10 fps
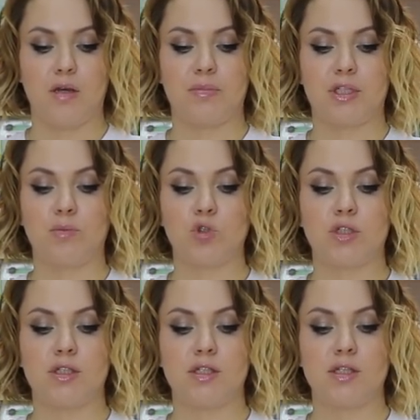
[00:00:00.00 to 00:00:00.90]
Потому что
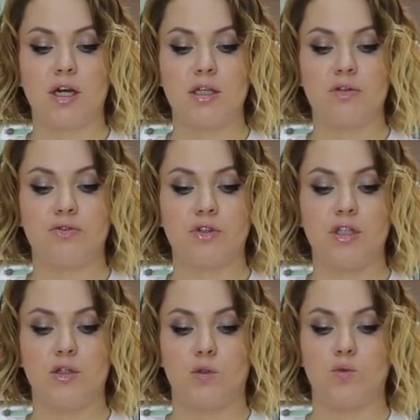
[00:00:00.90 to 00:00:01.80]
дизайнов
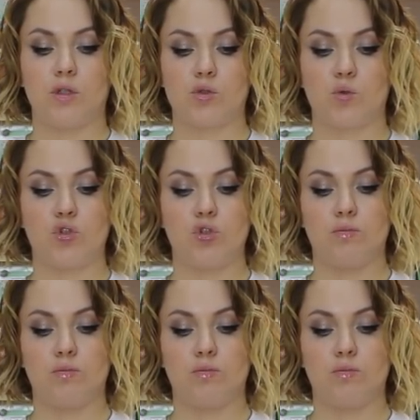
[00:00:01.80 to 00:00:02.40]
их у нас очень